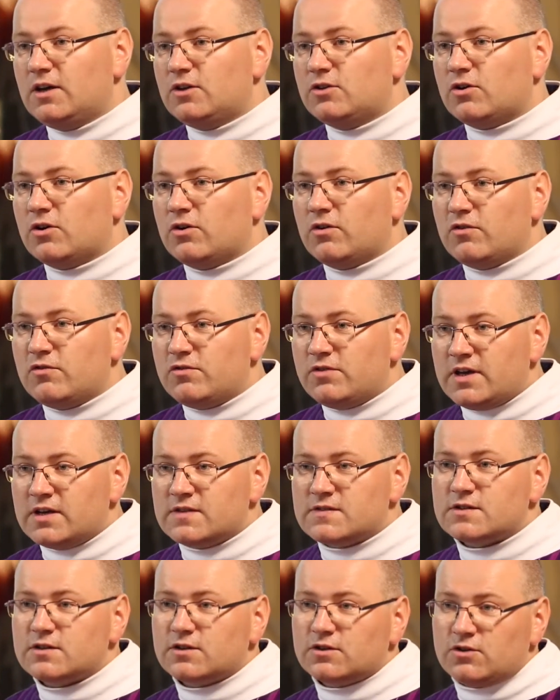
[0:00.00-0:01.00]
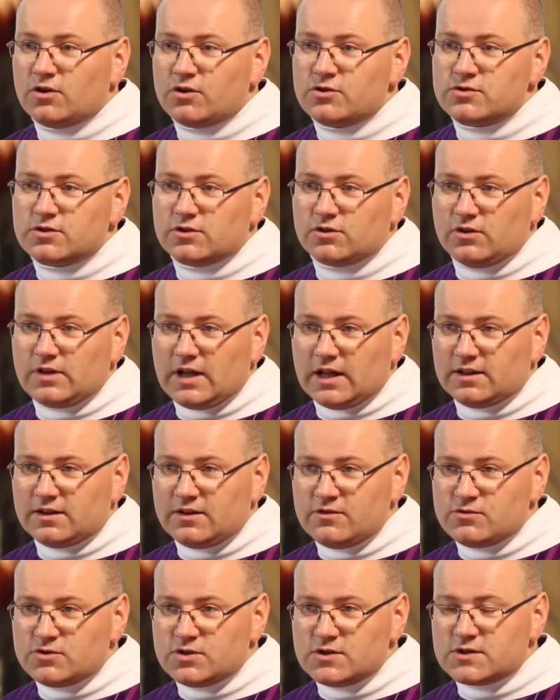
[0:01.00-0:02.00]
to jest ktoś, kto nad
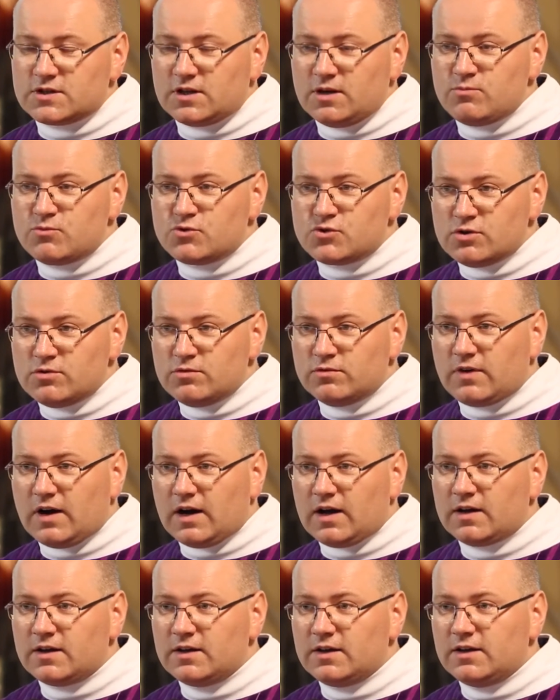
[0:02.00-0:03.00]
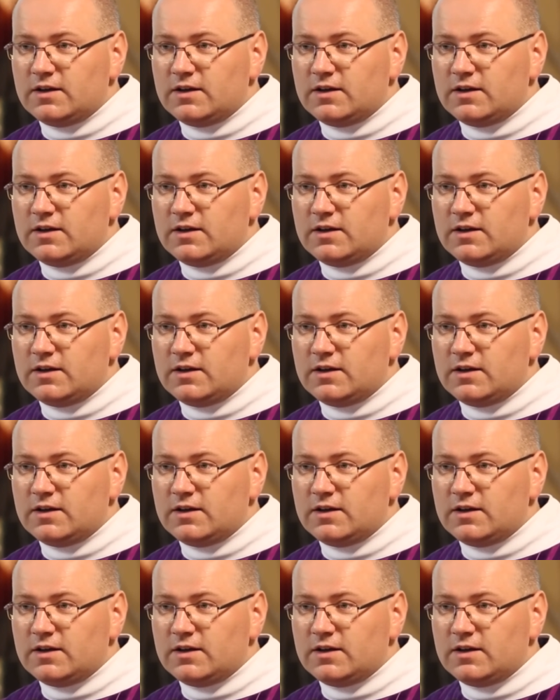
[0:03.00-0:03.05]
tym wszystkim czuwa